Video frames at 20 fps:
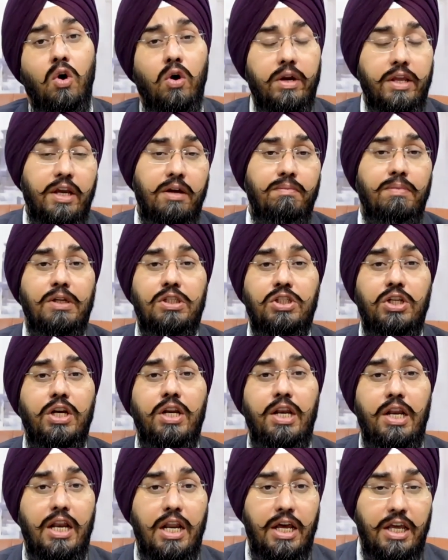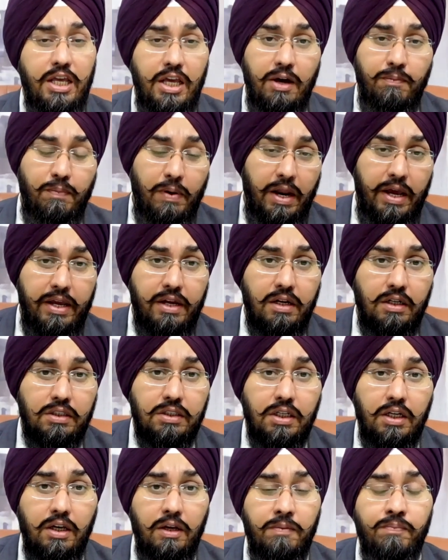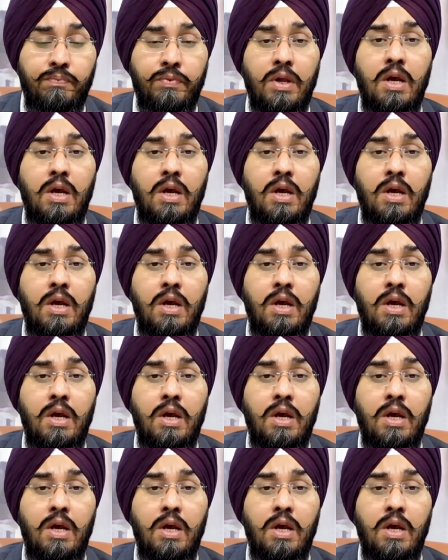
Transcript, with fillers: और ये बच्चे नहीं अप्लाई कर सके